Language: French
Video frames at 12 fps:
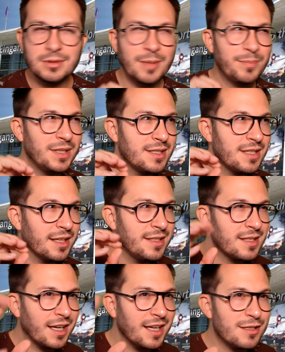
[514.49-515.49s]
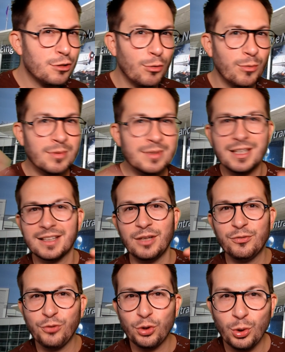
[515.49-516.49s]
les petites indiscrétions, certaines
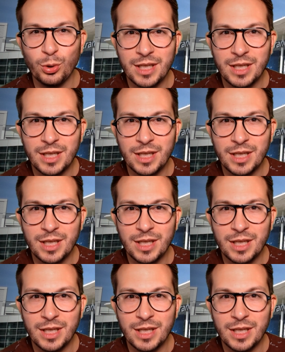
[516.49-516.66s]
photos